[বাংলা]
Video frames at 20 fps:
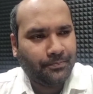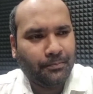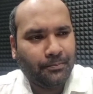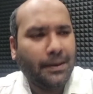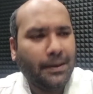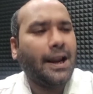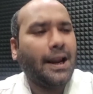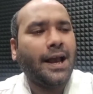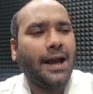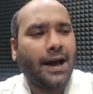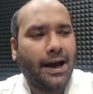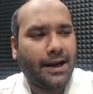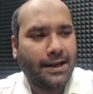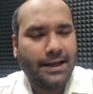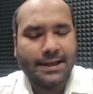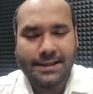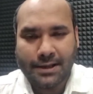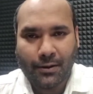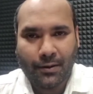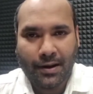মেলায়
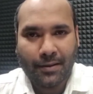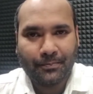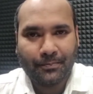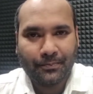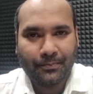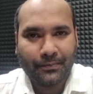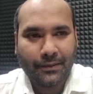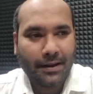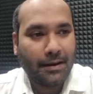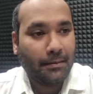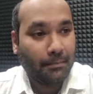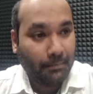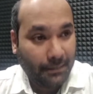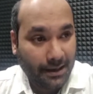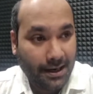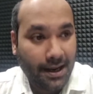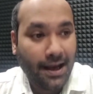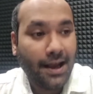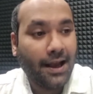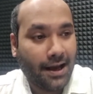হারিয়ে যাওয়া
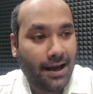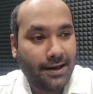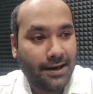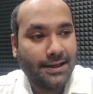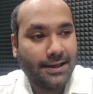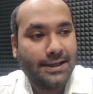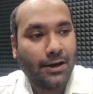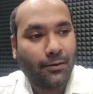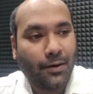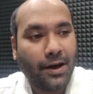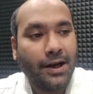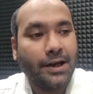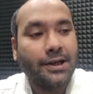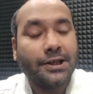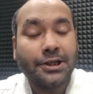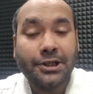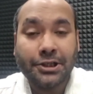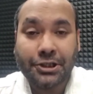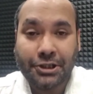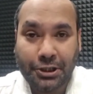মেলায় হারিয়ে যাওয়া
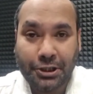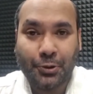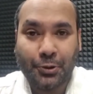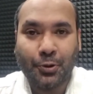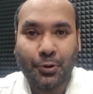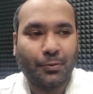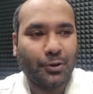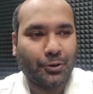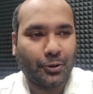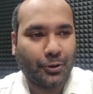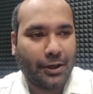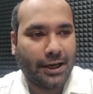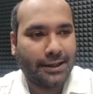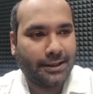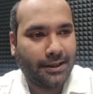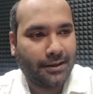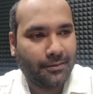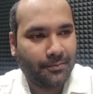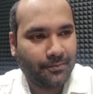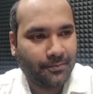শিশুর মতো
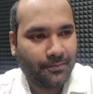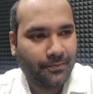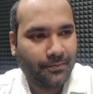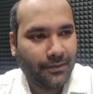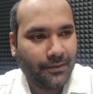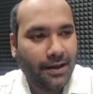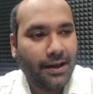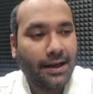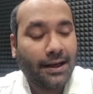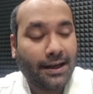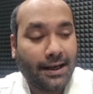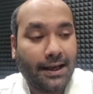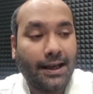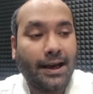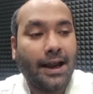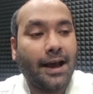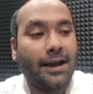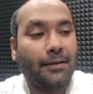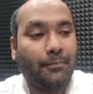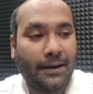কাঁদি
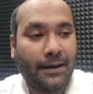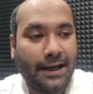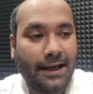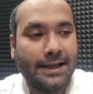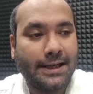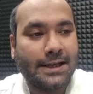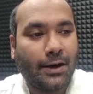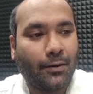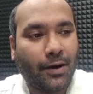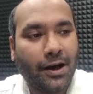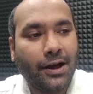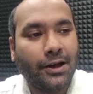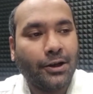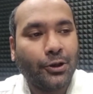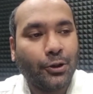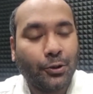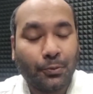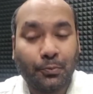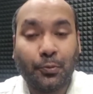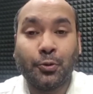খেলায় ভেঙে যাওয়া
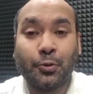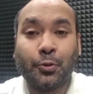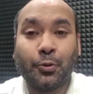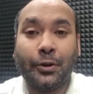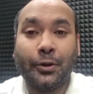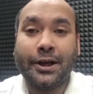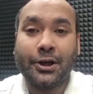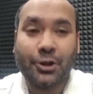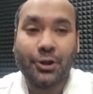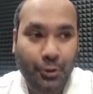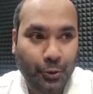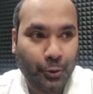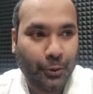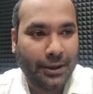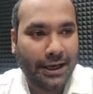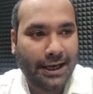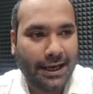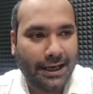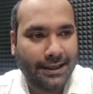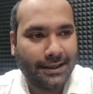পুতুলের
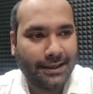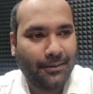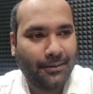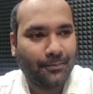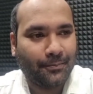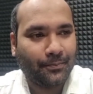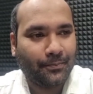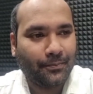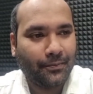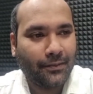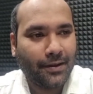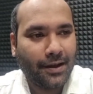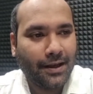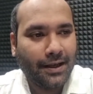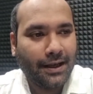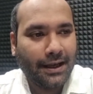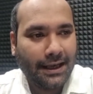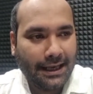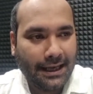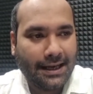শোকে কাঁদি
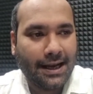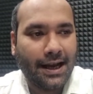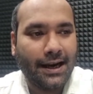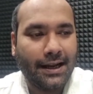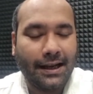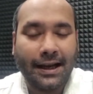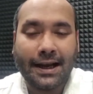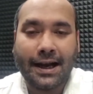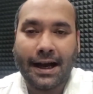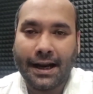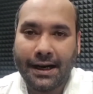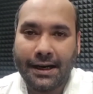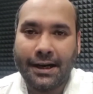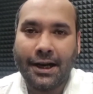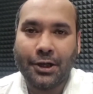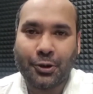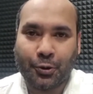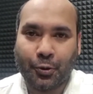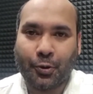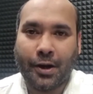এখানে
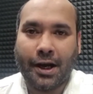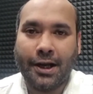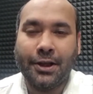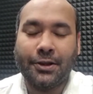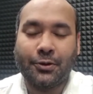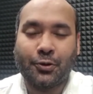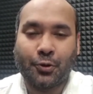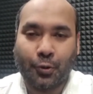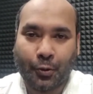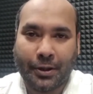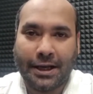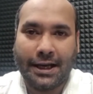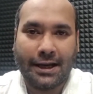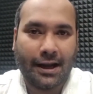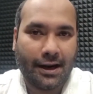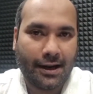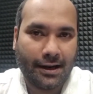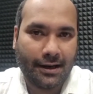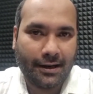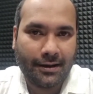কান্না শুকায় চোখের
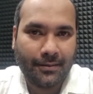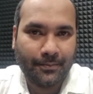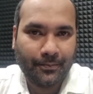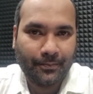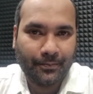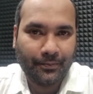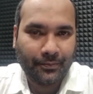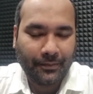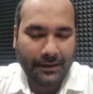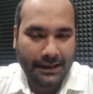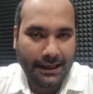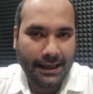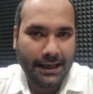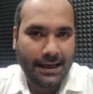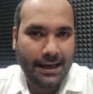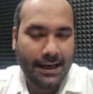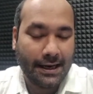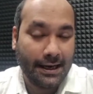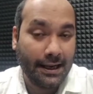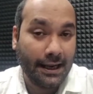আড়ালে
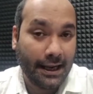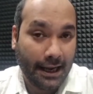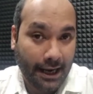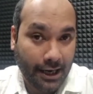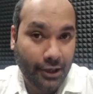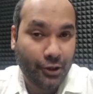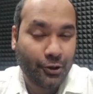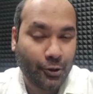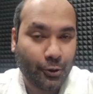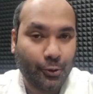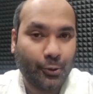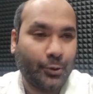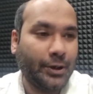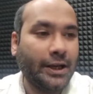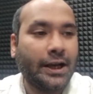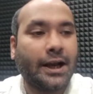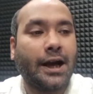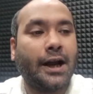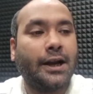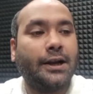এখানে এই শহরে
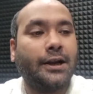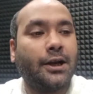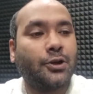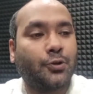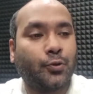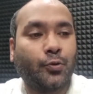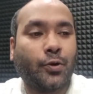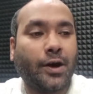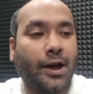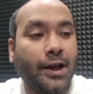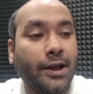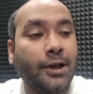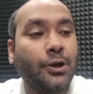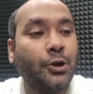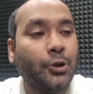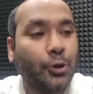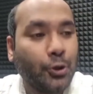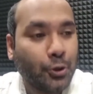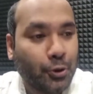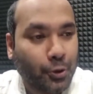কান্না শুকায়
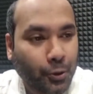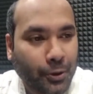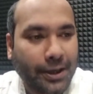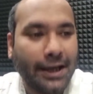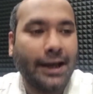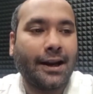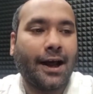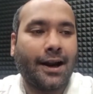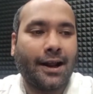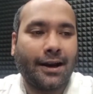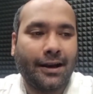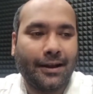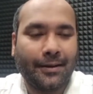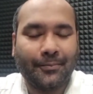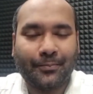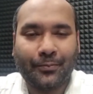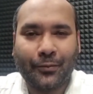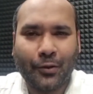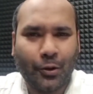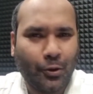চোখের আড়ালে
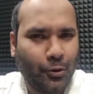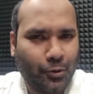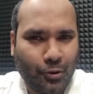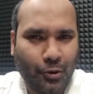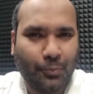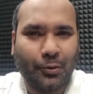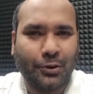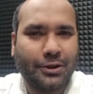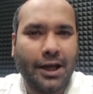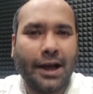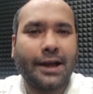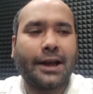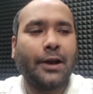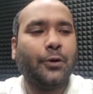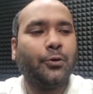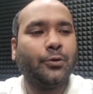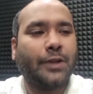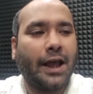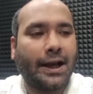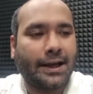তবু তা
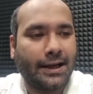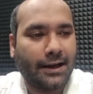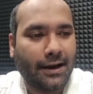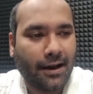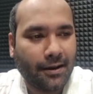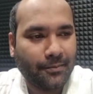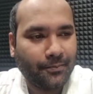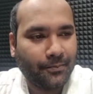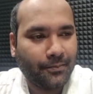কেউ দেখে না